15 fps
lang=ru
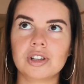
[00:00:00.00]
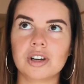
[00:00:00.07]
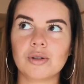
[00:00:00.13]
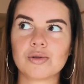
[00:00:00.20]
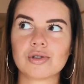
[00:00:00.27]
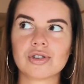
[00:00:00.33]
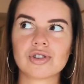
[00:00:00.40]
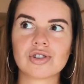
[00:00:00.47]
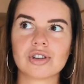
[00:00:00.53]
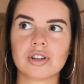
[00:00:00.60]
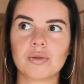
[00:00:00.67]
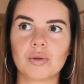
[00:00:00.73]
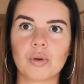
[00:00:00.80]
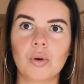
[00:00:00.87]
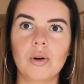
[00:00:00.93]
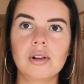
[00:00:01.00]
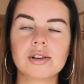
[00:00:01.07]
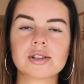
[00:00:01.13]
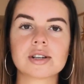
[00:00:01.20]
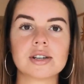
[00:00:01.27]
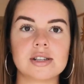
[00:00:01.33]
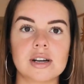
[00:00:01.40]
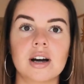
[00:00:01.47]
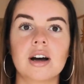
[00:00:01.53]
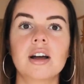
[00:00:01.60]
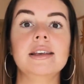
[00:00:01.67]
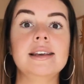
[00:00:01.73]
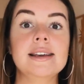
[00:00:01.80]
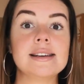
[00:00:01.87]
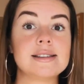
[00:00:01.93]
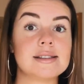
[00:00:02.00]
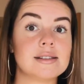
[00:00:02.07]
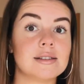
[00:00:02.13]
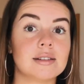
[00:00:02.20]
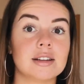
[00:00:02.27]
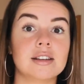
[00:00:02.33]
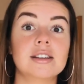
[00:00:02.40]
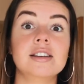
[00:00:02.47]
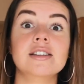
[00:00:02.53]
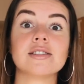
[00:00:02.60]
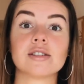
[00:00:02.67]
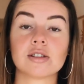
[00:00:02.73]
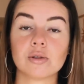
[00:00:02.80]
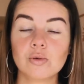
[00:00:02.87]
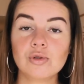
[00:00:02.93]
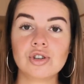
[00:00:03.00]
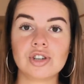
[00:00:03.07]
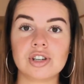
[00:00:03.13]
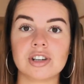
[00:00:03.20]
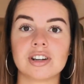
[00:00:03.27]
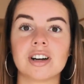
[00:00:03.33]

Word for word: и я услышала его голос, хотя есть такие случаи,